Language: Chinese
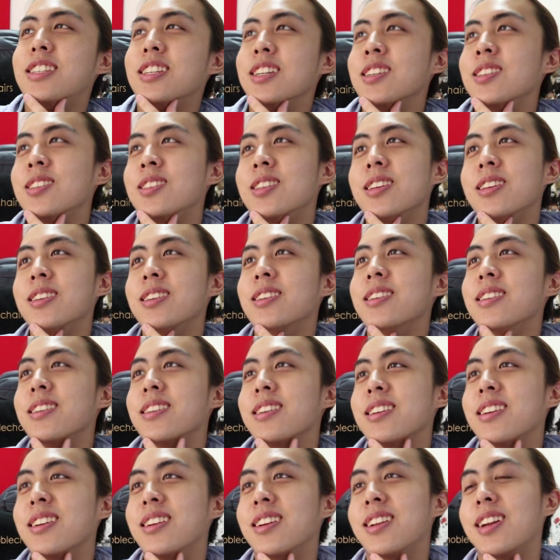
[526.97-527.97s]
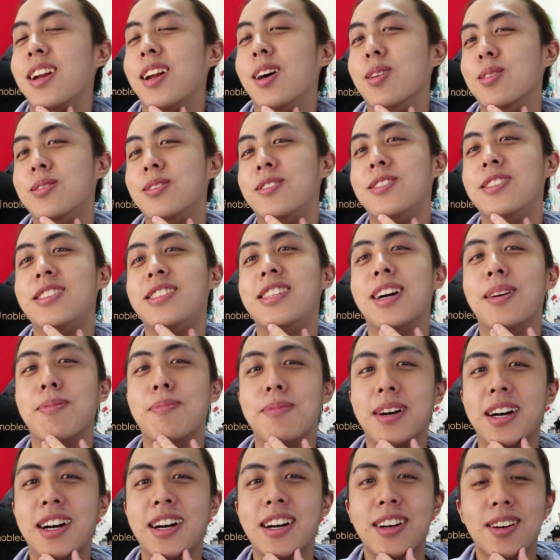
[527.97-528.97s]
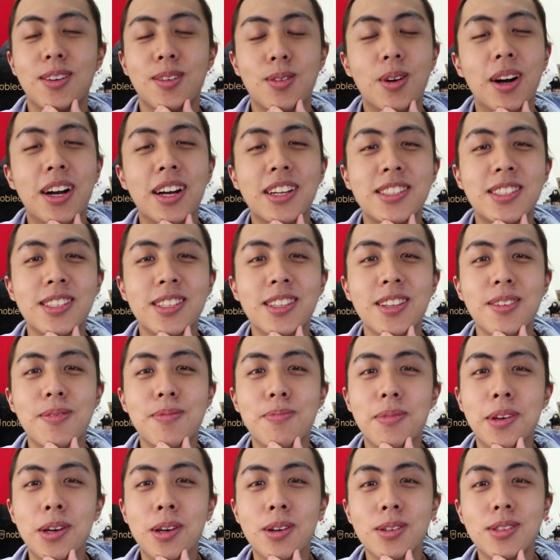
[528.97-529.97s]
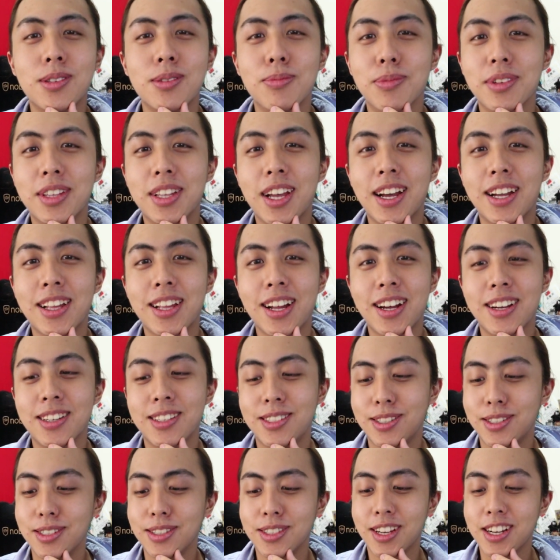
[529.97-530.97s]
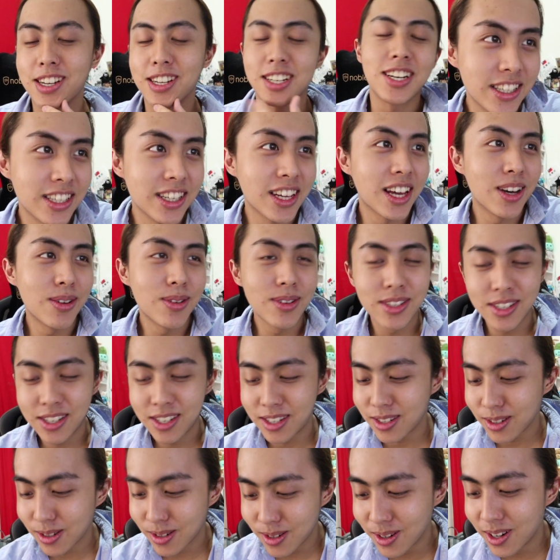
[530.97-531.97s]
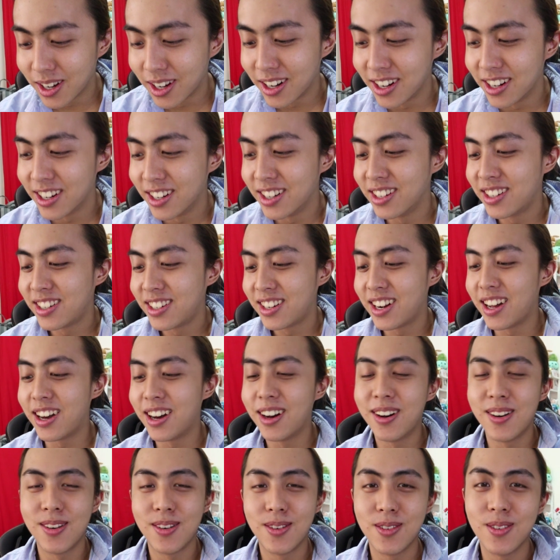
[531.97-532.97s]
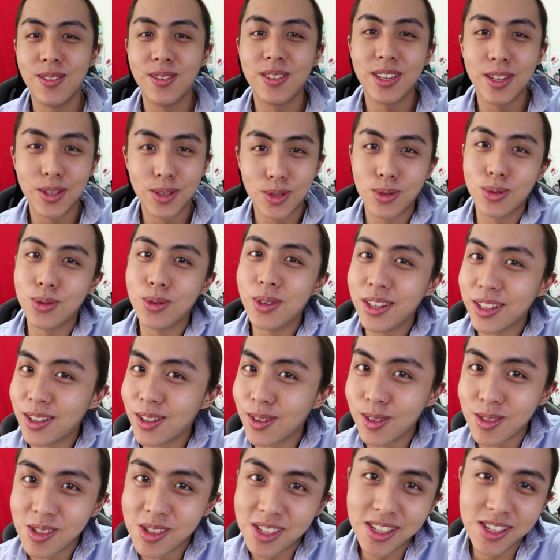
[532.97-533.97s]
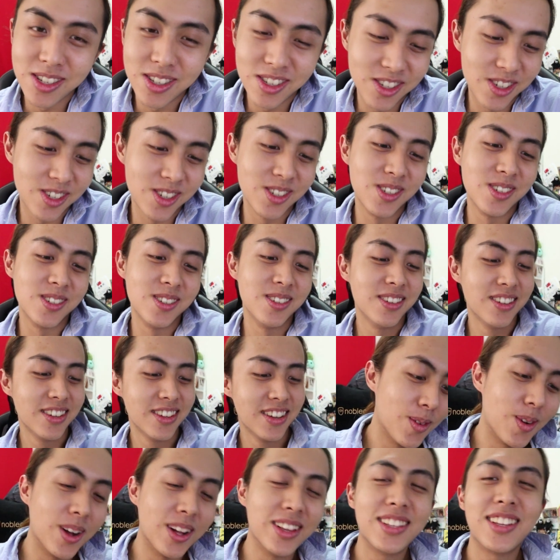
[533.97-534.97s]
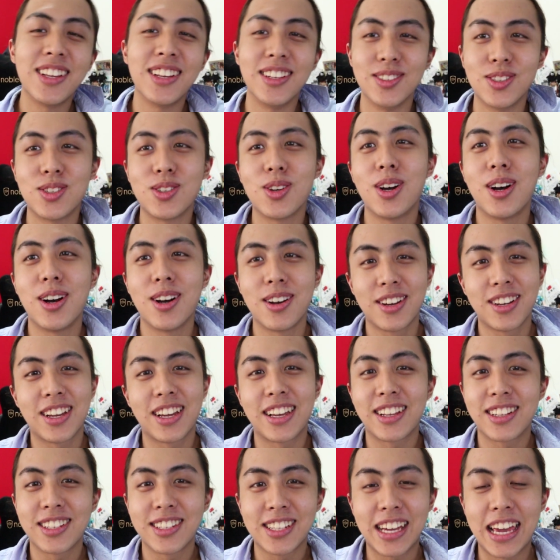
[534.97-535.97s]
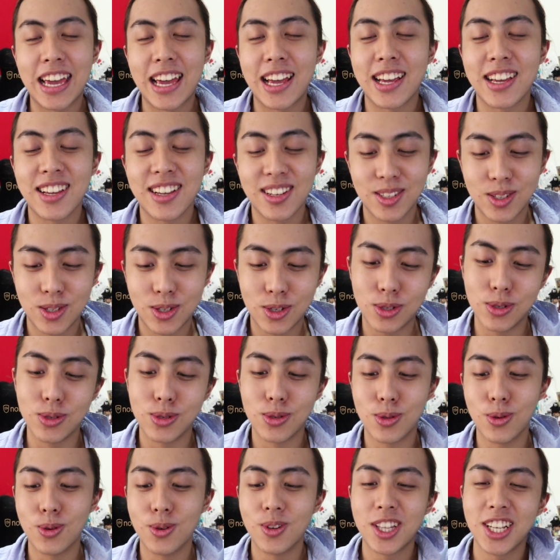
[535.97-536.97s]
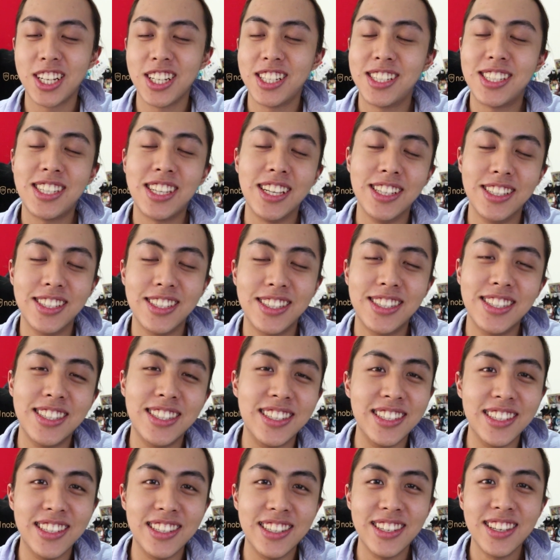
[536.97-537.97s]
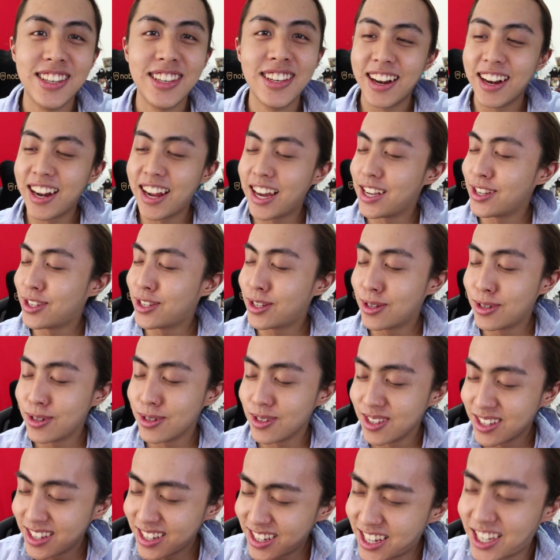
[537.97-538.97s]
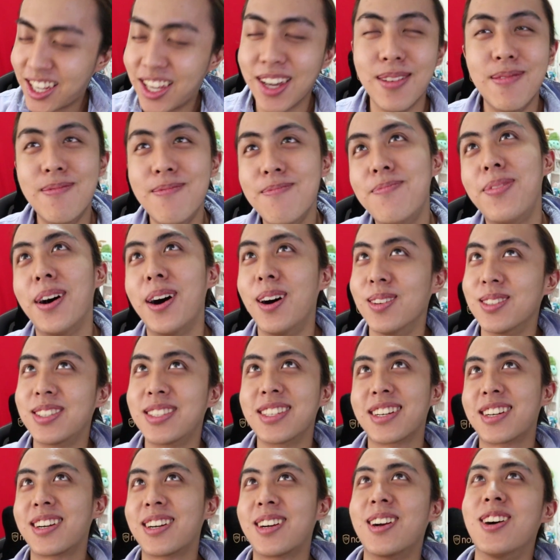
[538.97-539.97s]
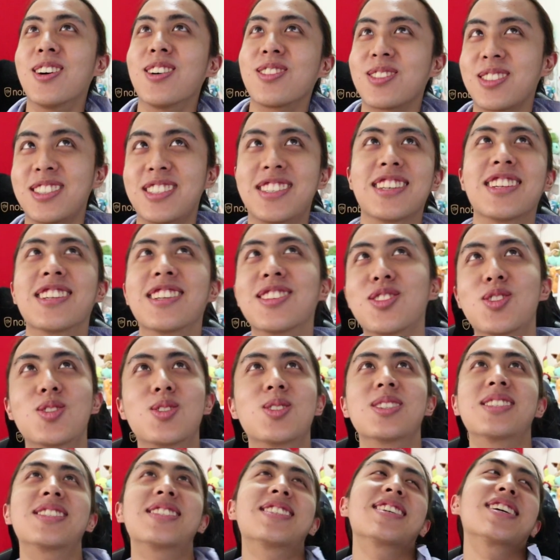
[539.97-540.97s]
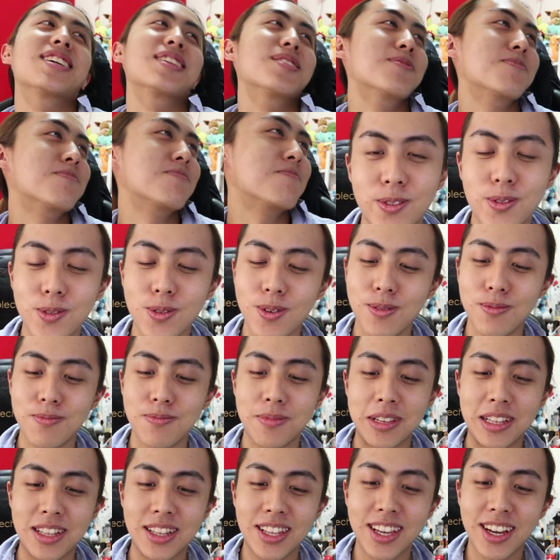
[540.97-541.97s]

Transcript: 整日，老实讲吧，我还真的没有什么太大实感。已经看完实况了，然后也煮了东西吃。晚点就要给许多的剪辑来去填饱这空闲的时间。如果明